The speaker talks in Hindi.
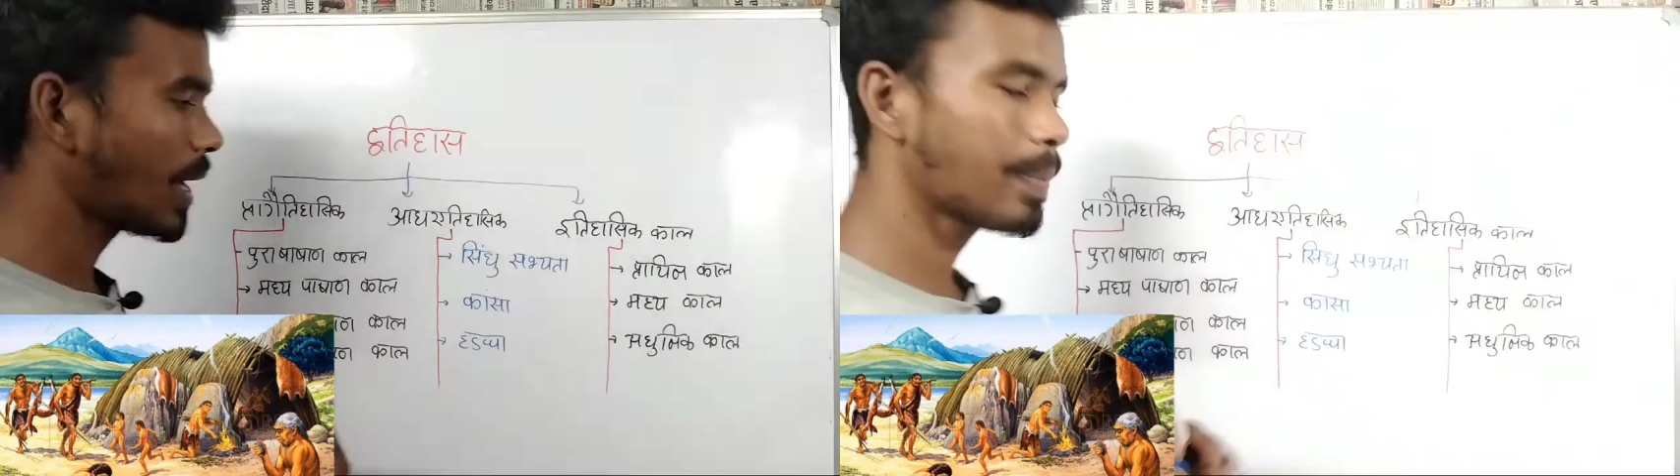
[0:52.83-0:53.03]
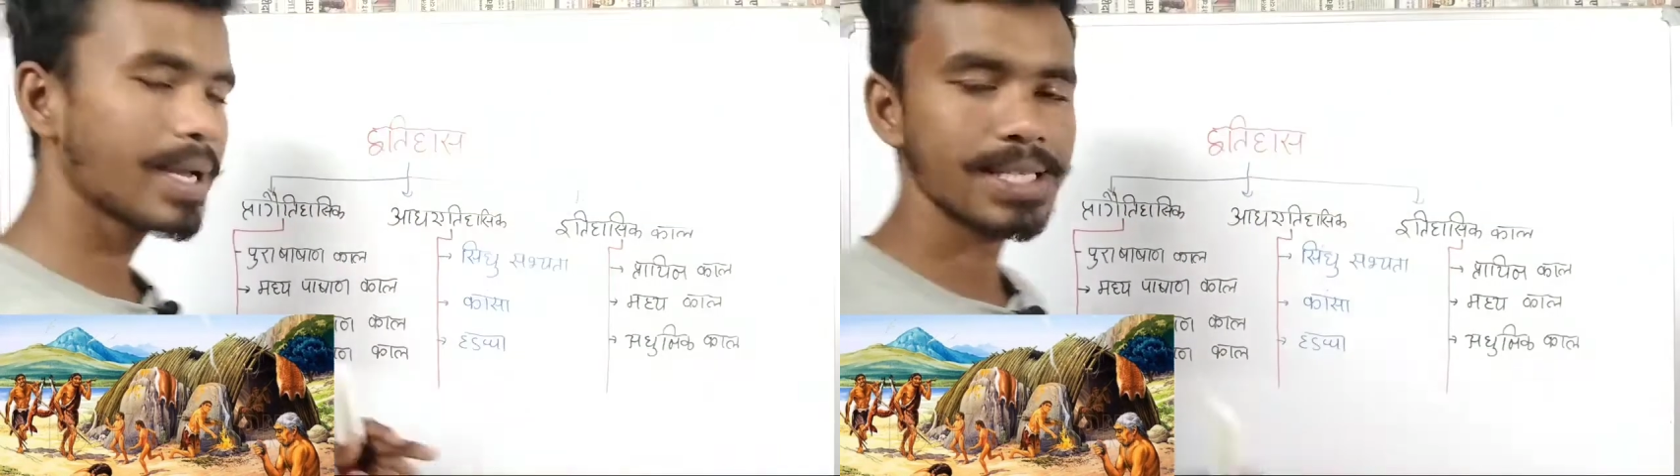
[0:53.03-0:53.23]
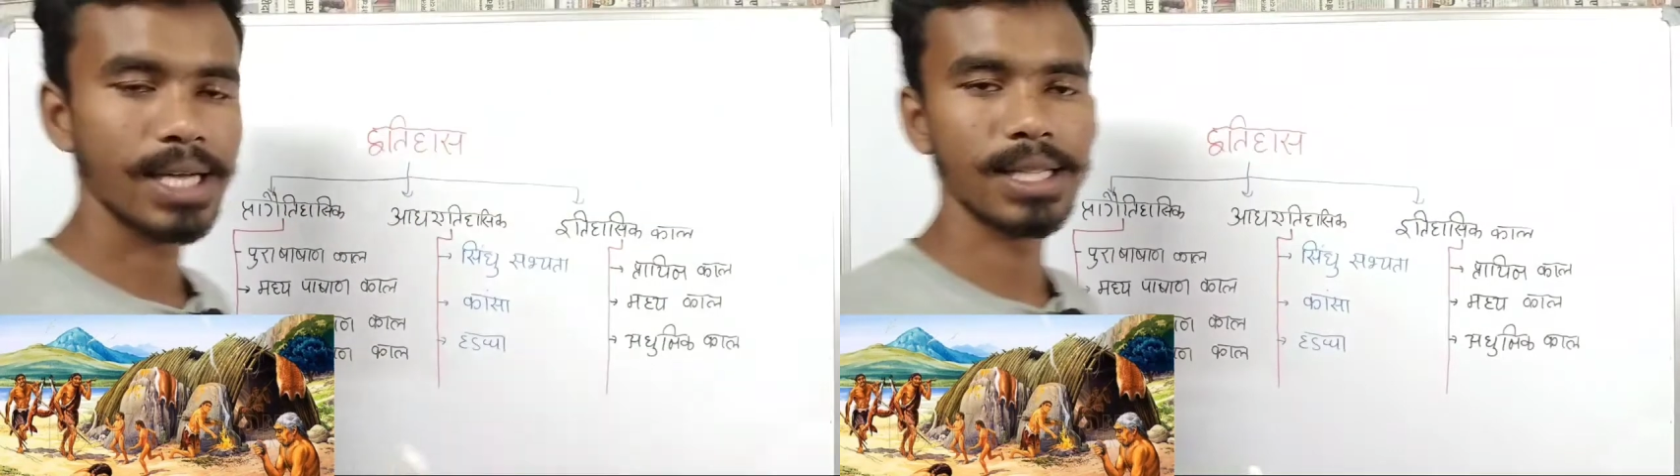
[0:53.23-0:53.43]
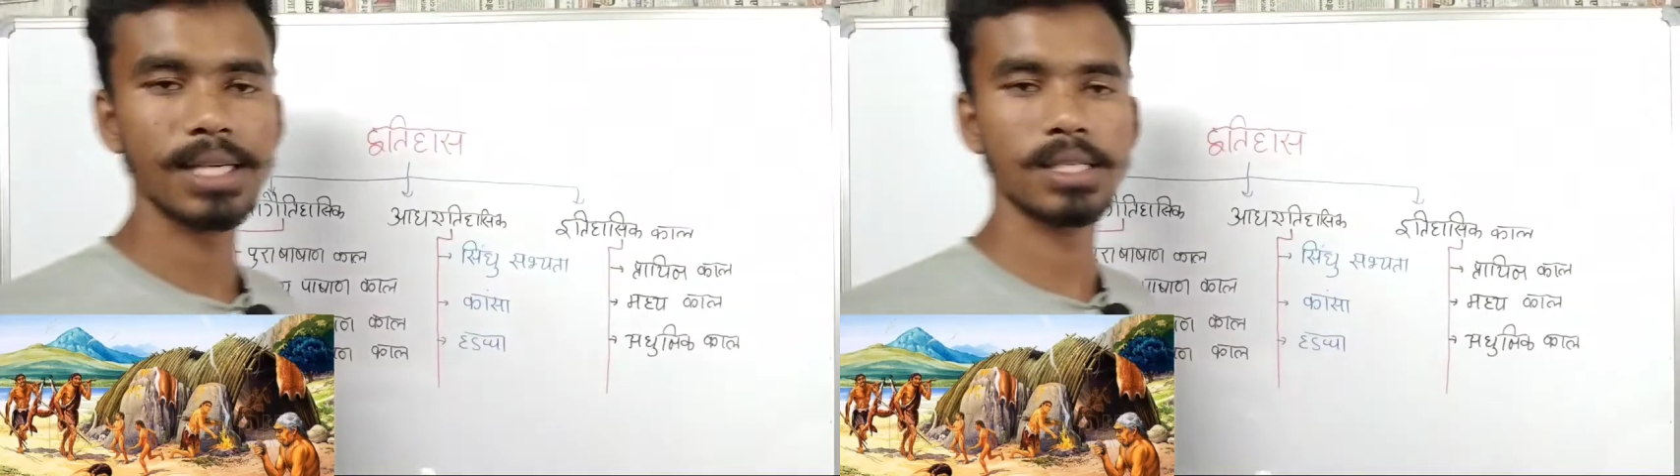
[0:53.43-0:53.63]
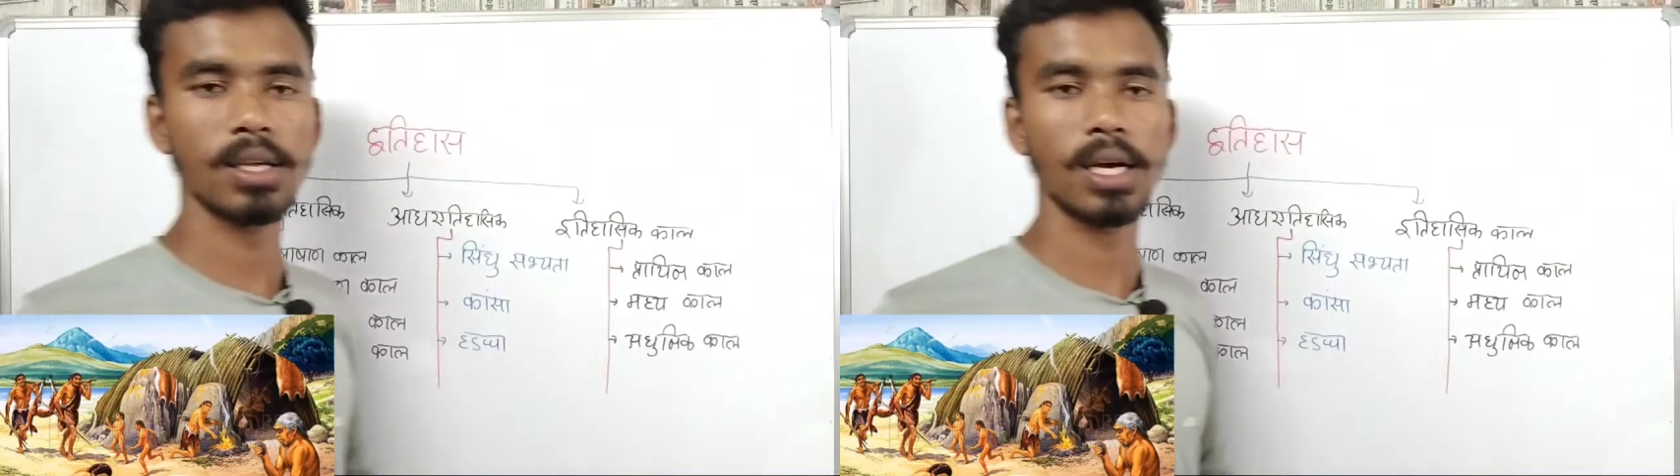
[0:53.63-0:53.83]
मैप के साथ
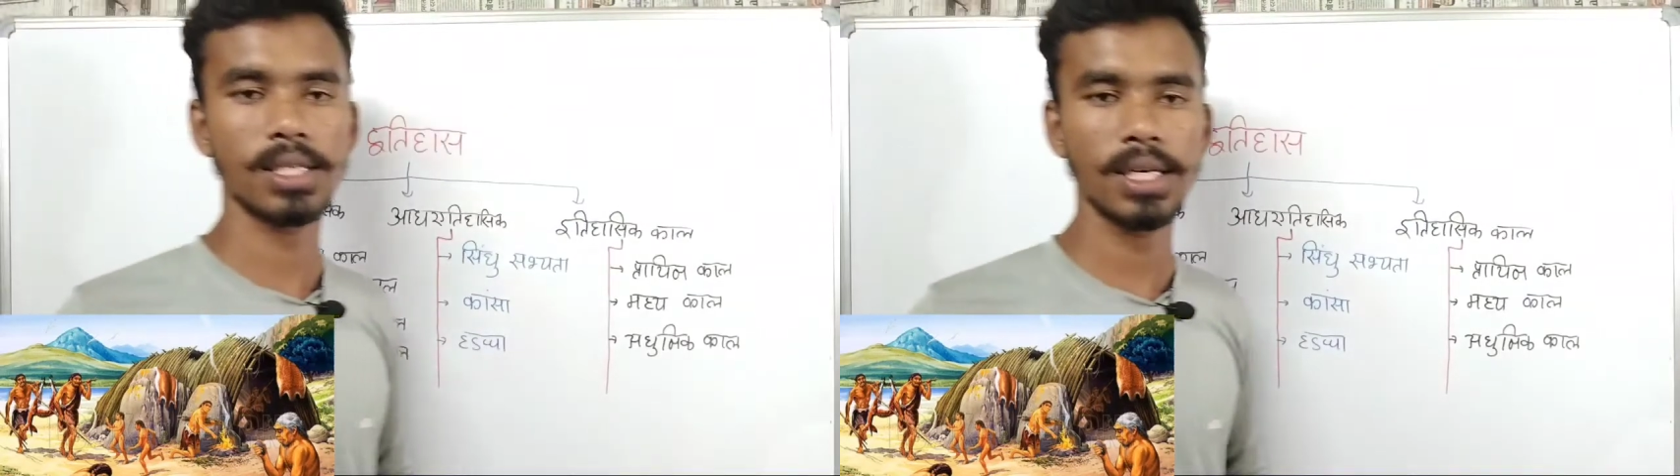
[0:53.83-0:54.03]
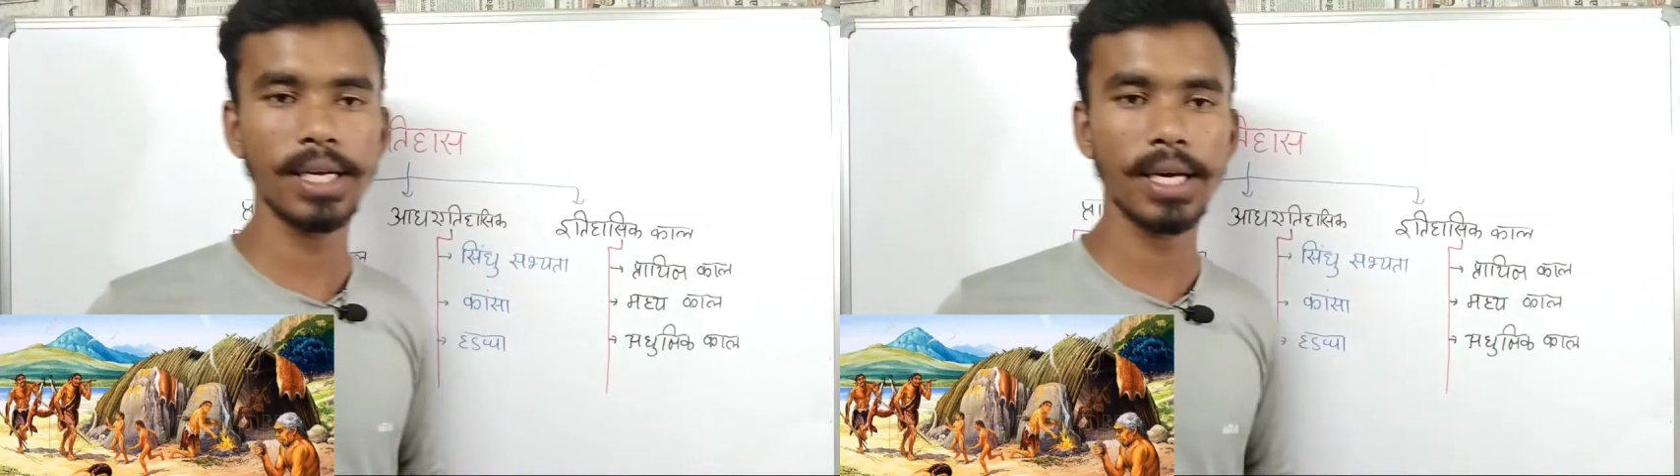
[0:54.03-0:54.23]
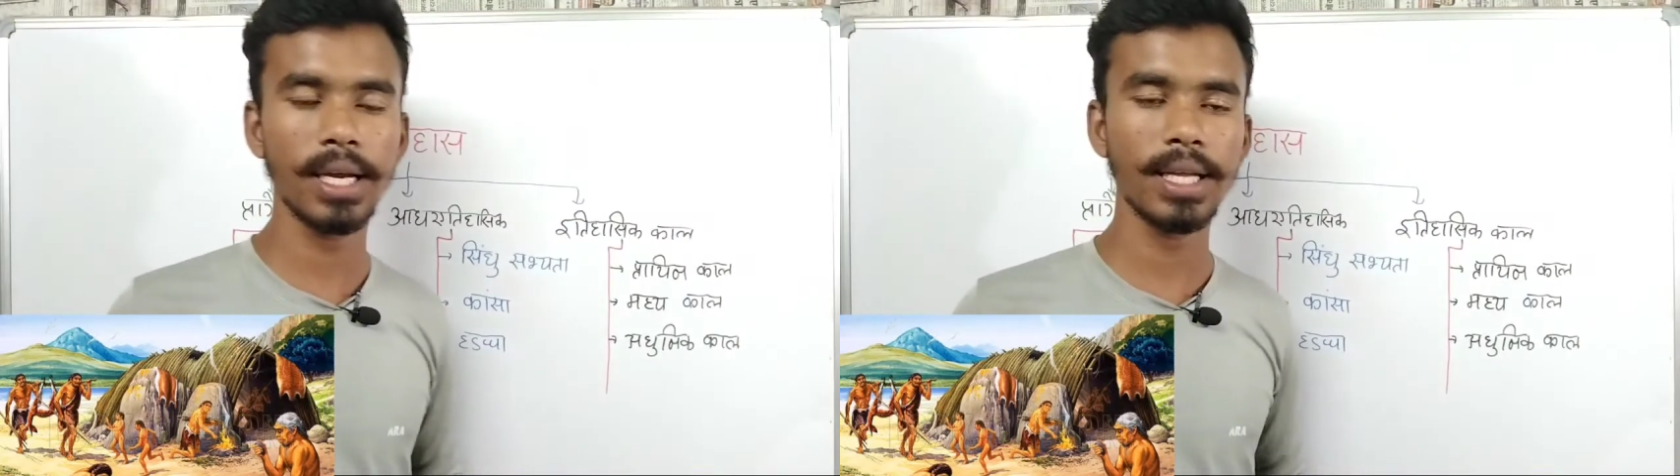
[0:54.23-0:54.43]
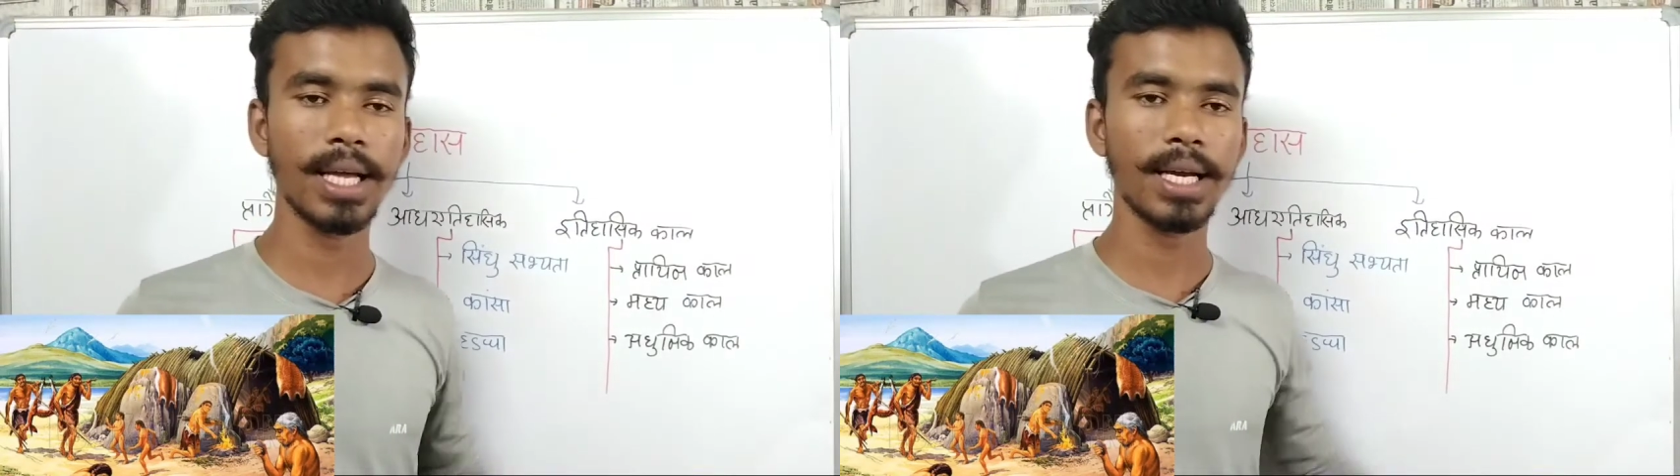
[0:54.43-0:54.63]
आज स्टडी करेंगे